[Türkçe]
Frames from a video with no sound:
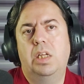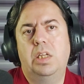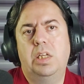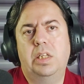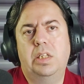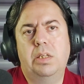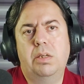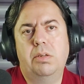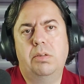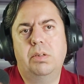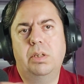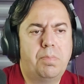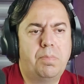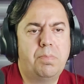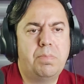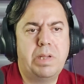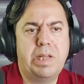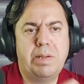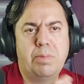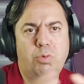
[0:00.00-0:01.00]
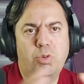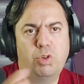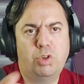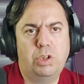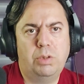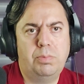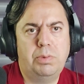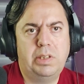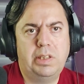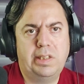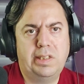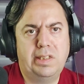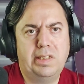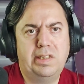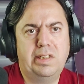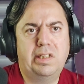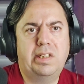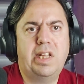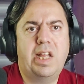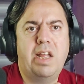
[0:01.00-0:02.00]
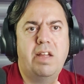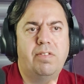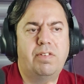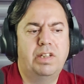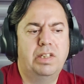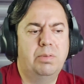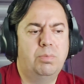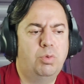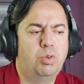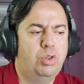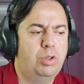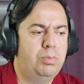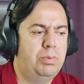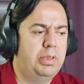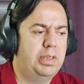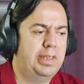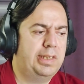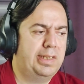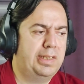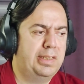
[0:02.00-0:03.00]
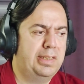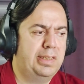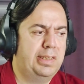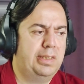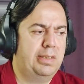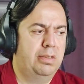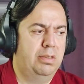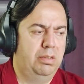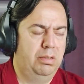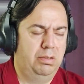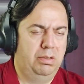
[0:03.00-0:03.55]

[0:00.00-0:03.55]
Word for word: ya da memur olabilirsiniz ya da ev hanımı olabilirsiniz.